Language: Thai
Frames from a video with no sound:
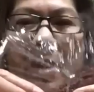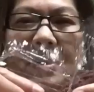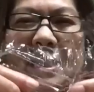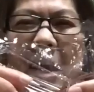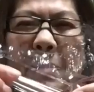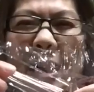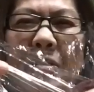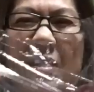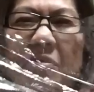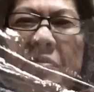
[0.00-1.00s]
อว่าภาษาบ้านเรา
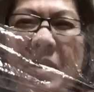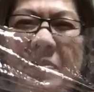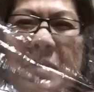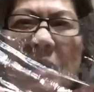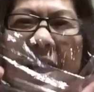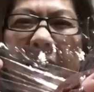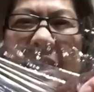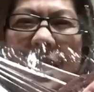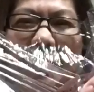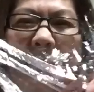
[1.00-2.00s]
เรียกฟิล์มใช่ไหมคะ
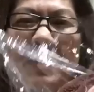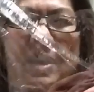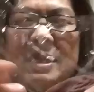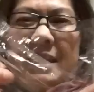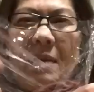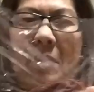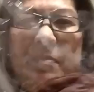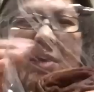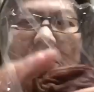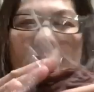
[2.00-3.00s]
เนี่ยเป็นพลาสติกแบ
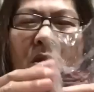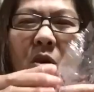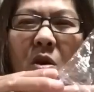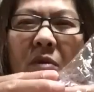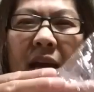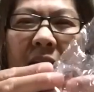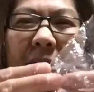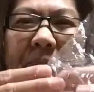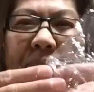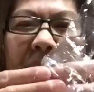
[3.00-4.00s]
บนี้มาห่อไว้ค่ะ
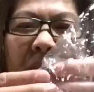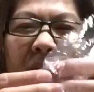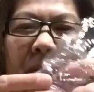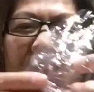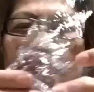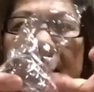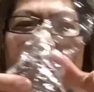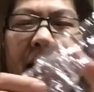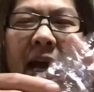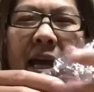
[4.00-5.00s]
เพื่อที่
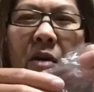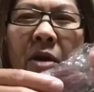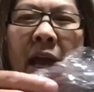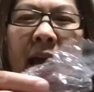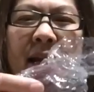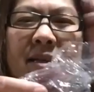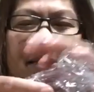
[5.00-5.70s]
ไม่ให้เขาแห้ง